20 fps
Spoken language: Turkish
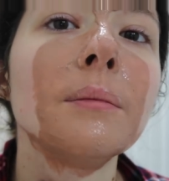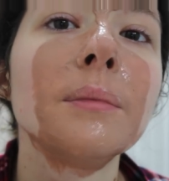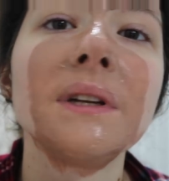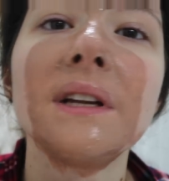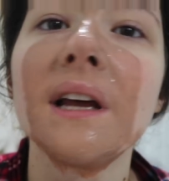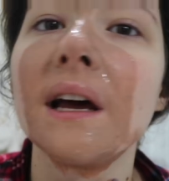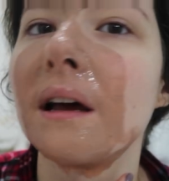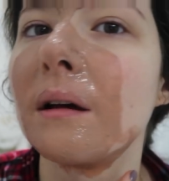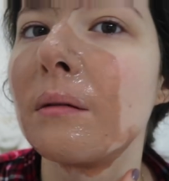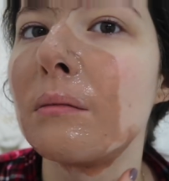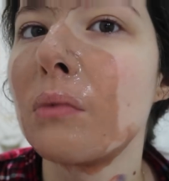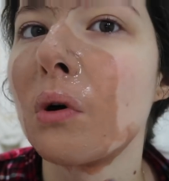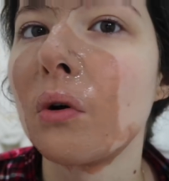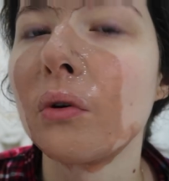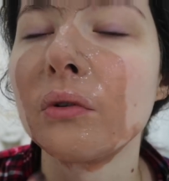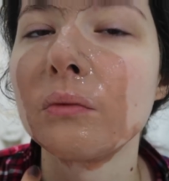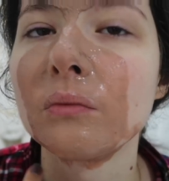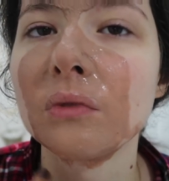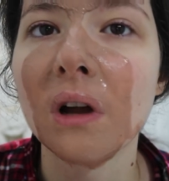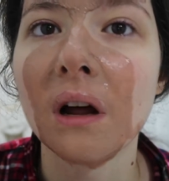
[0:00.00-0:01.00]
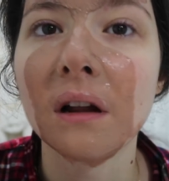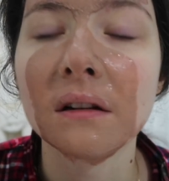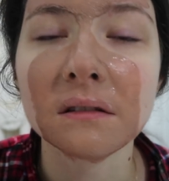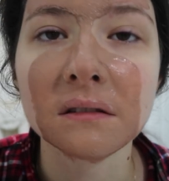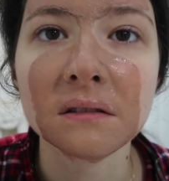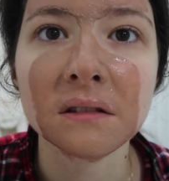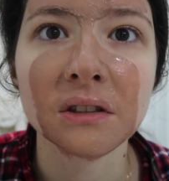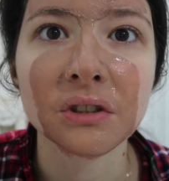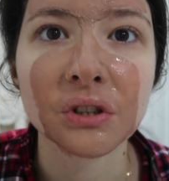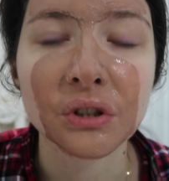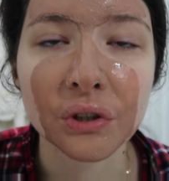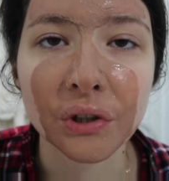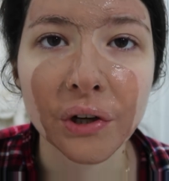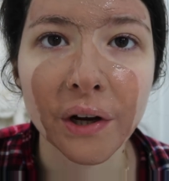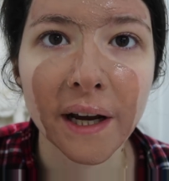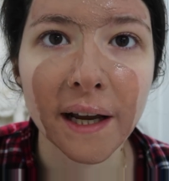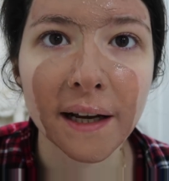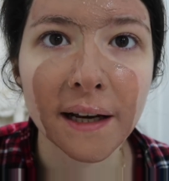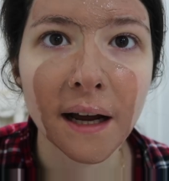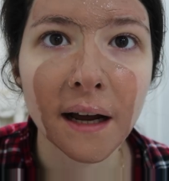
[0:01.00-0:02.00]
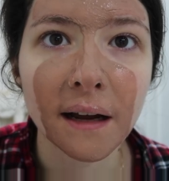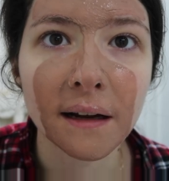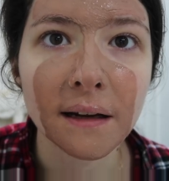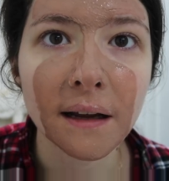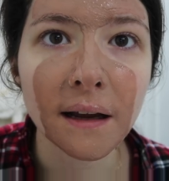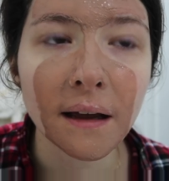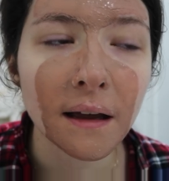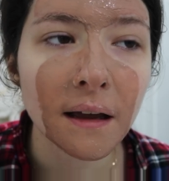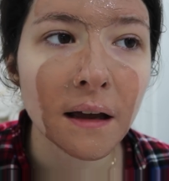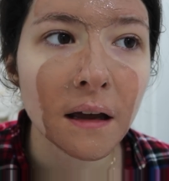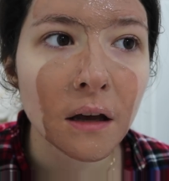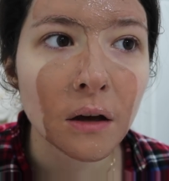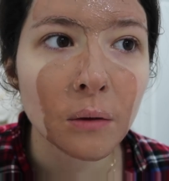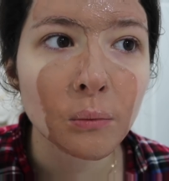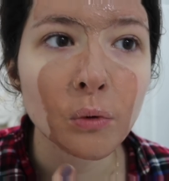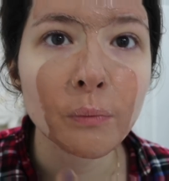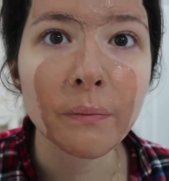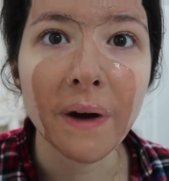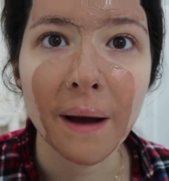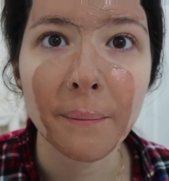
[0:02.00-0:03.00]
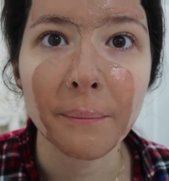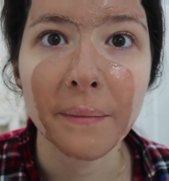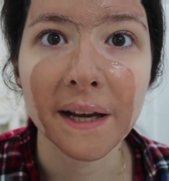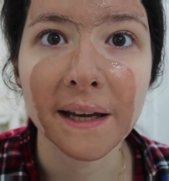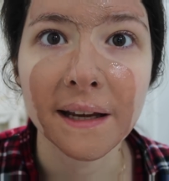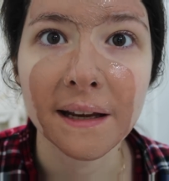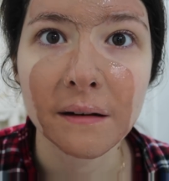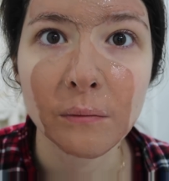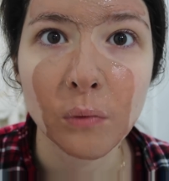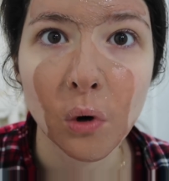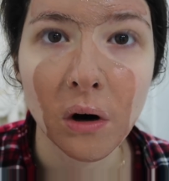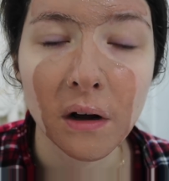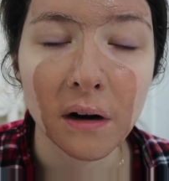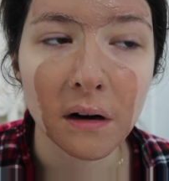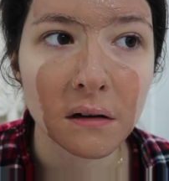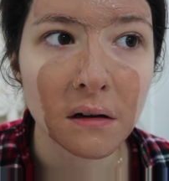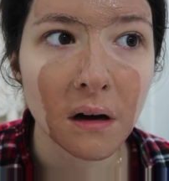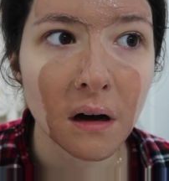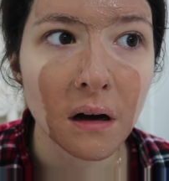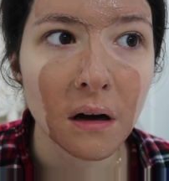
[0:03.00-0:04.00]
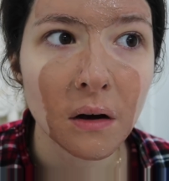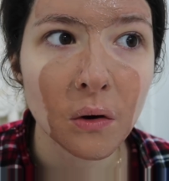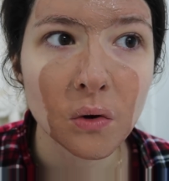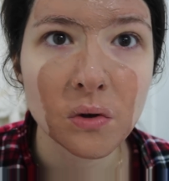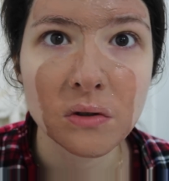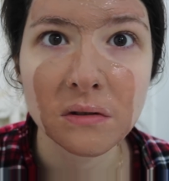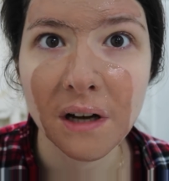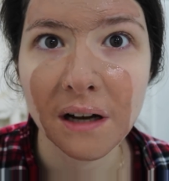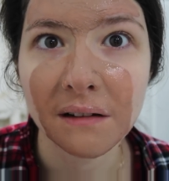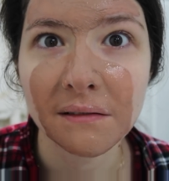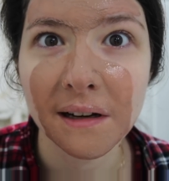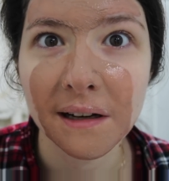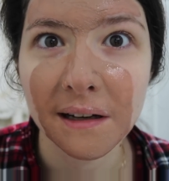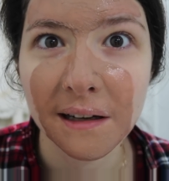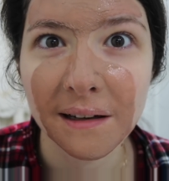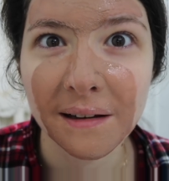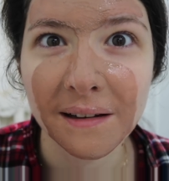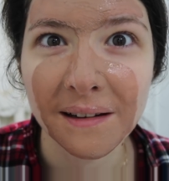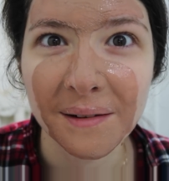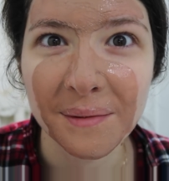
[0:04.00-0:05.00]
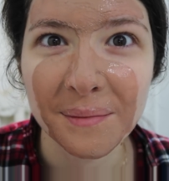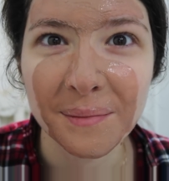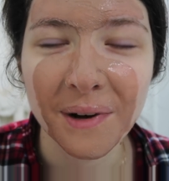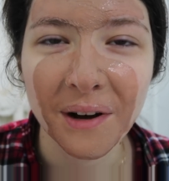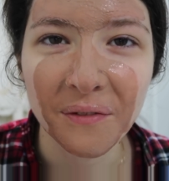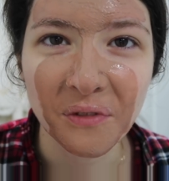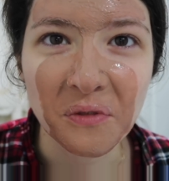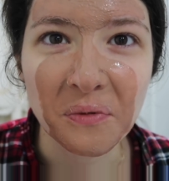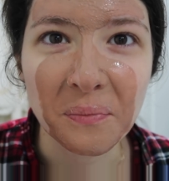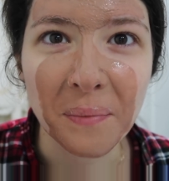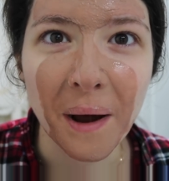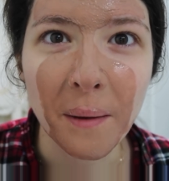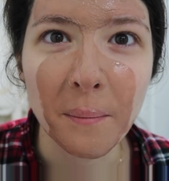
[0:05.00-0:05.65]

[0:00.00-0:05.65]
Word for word: Bir de boynumun altında çıkıyor genelde. Bu pembe kit bu arada. O yüzden rengi hafif